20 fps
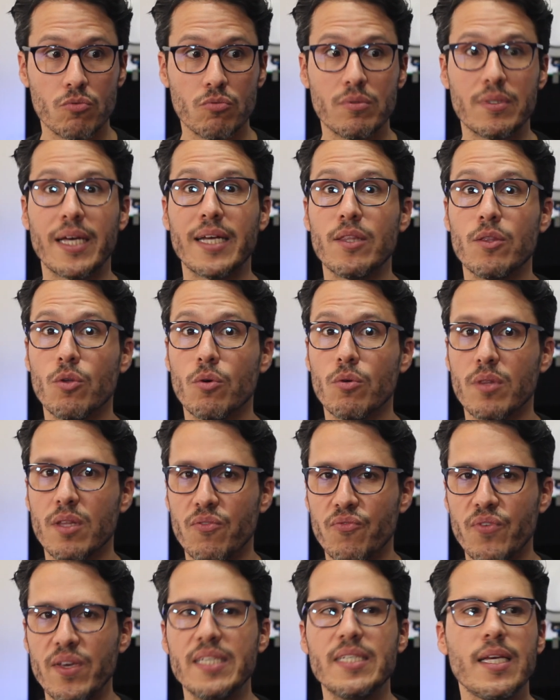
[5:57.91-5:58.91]
un tanto
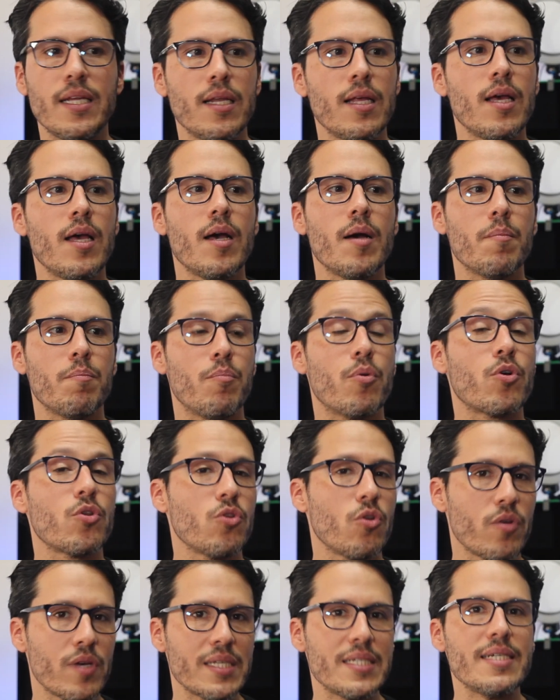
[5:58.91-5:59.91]
difícil, por
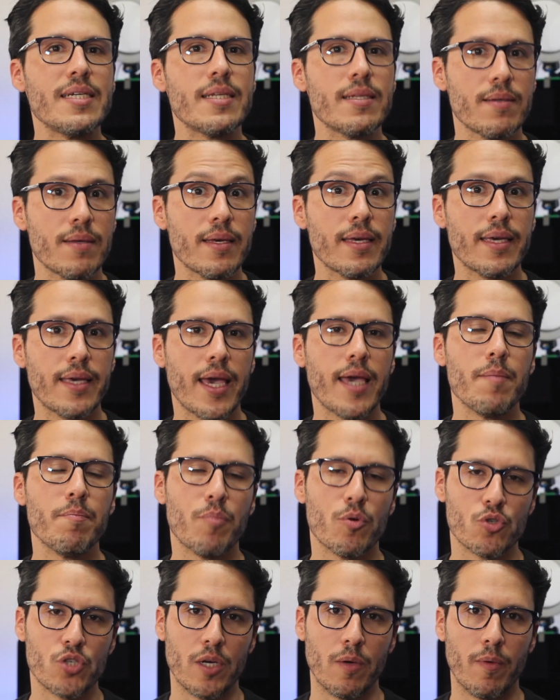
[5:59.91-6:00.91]
no decir que
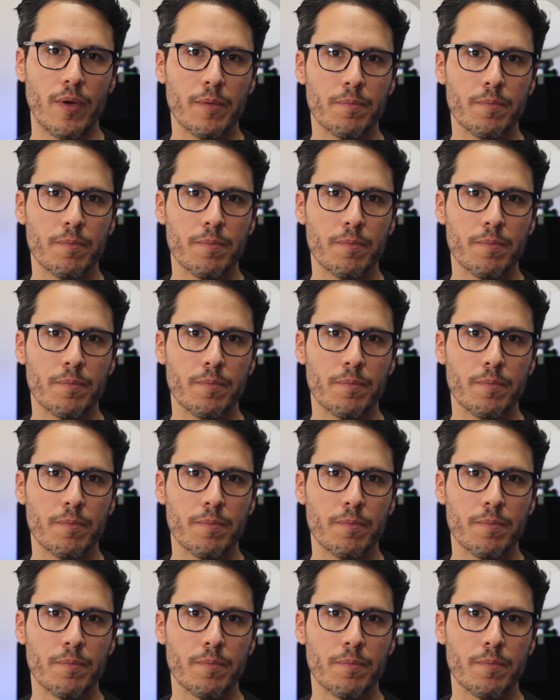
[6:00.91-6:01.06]
imposible.